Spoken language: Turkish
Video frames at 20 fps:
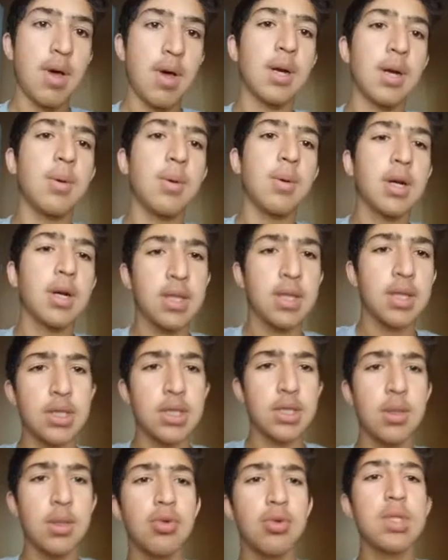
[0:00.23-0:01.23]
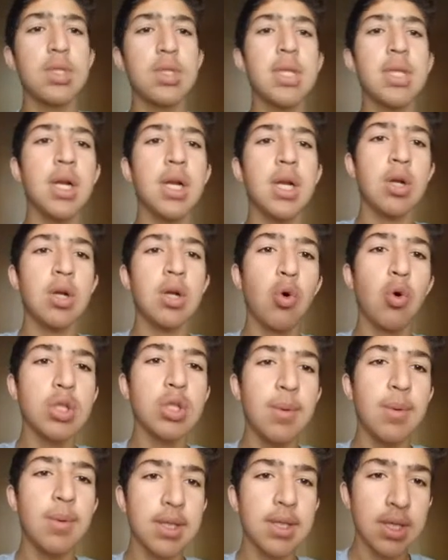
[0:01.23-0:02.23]
Merhaba arkadaşlar bugün sizlerle
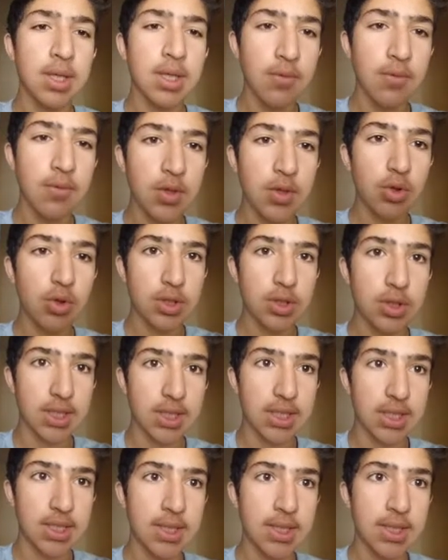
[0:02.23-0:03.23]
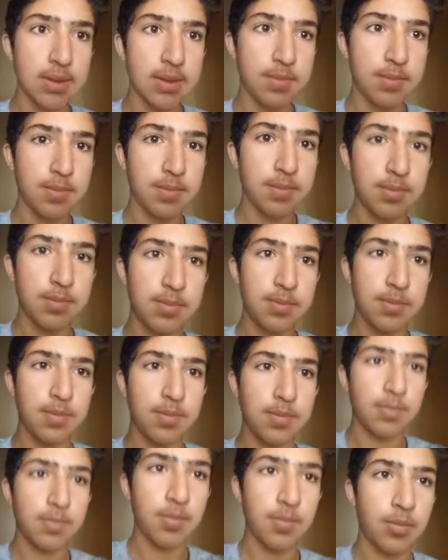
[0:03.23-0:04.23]
OSM tanıtım videosu çekeceğiz.
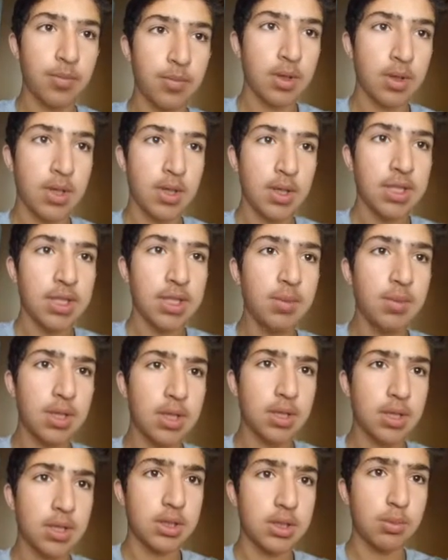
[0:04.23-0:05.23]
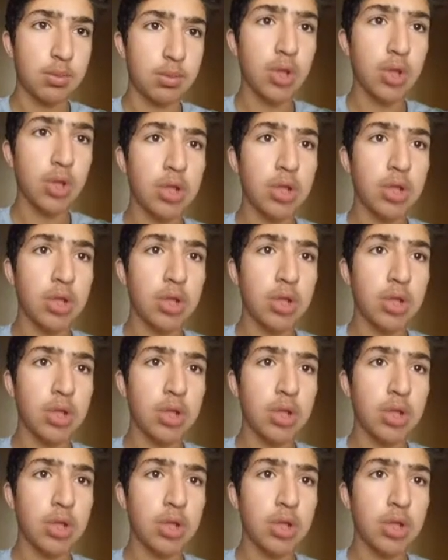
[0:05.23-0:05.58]
Şimdi arkadaşlar buradan